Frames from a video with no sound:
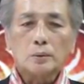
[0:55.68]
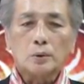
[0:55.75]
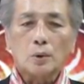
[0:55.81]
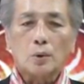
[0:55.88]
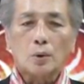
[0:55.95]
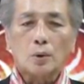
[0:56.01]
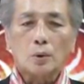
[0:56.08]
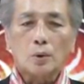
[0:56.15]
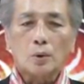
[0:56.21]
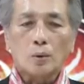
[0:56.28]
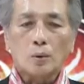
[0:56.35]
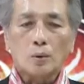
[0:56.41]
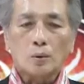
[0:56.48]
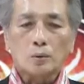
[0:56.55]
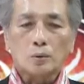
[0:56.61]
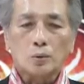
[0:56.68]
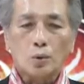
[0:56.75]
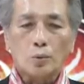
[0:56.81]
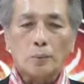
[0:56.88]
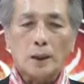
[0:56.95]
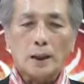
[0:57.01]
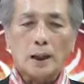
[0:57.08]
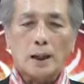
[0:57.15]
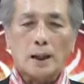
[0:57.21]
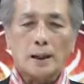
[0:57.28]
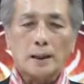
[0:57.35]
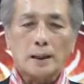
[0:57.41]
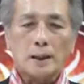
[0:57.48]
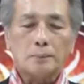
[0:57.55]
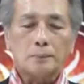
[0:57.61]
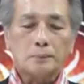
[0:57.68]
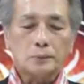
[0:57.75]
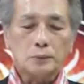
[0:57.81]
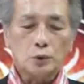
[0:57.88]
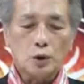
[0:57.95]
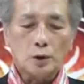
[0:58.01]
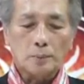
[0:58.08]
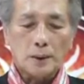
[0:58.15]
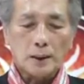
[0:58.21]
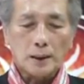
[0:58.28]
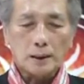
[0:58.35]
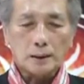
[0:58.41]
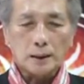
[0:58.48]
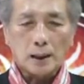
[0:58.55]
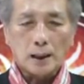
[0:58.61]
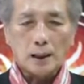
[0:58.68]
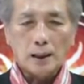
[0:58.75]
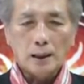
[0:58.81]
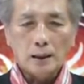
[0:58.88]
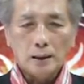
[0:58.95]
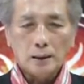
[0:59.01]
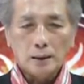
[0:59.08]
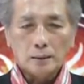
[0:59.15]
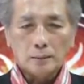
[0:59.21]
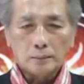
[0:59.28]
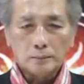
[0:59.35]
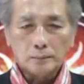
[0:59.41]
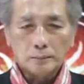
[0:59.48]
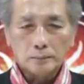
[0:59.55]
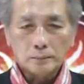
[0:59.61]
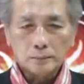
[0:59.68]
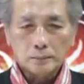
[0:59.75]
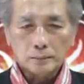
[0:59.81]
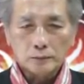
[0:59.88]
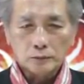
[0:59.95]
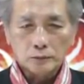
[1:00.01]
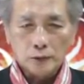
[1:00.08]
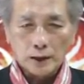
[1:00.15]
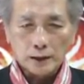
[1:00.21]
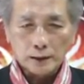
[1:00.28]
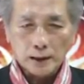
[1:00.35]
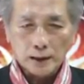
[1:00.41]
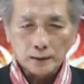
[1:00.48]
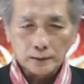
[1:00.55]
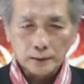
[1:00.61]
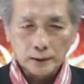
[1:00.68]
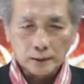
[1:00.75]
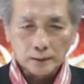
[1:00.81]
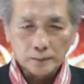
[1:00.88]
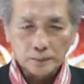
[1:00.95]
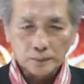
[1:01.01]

จงทุกประการนะครับ ด้วยพระคาถาบาจาสิทธิ์